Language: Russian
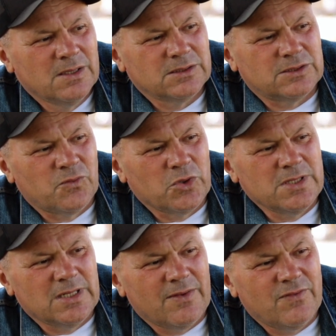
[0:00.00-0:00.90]

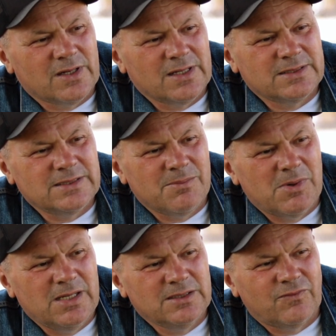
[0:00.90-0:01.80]
Сегодня, наверное, те
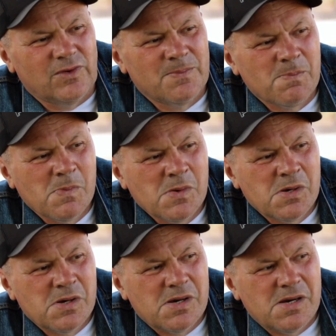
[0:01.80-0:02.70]
молитвы,
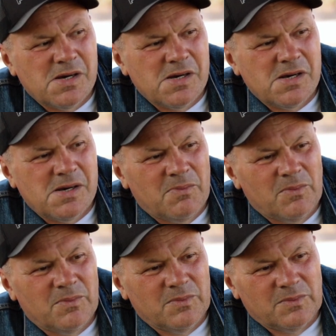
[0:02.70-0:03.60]
эм,
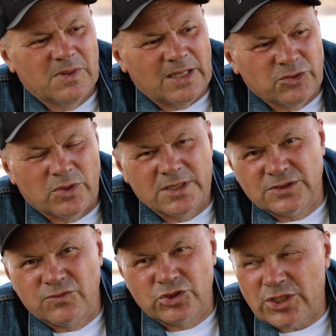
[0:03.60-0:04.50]
которые
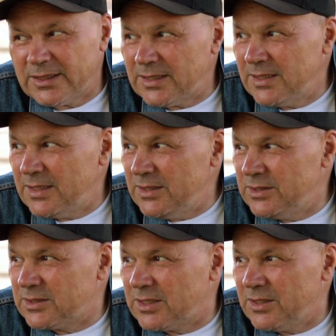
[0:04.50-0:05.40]
звучат, они
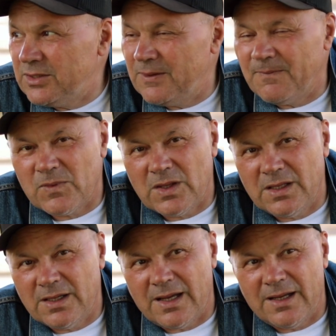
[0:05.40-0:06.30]
искренне,
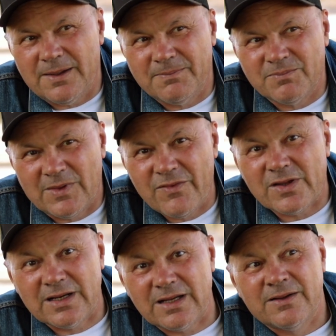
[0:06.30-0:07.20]
и, эм,
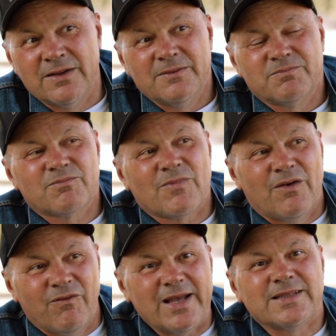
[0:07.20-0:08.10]
наверное,
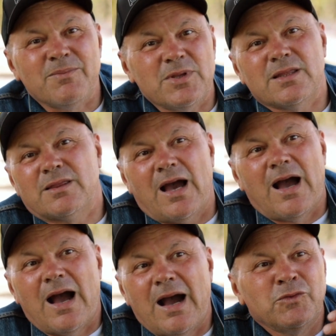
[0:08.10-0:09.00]
в этом есть
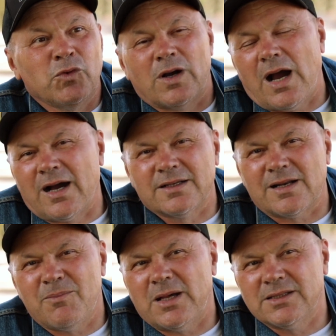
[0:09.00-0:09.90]
ну,
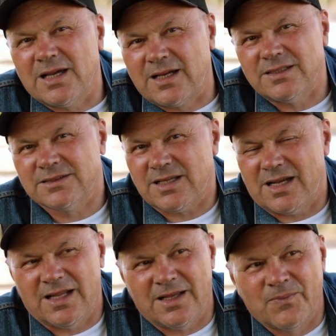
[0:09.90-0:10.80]
огромная,
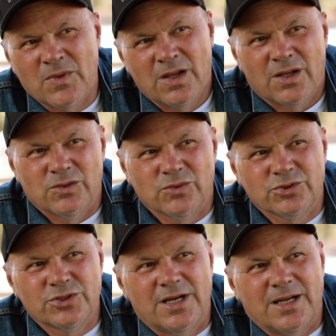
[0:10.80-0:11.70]
колоссальная
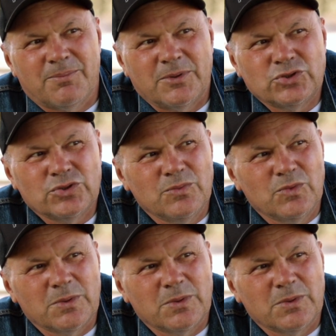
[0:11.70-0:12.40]
нужда. Почему?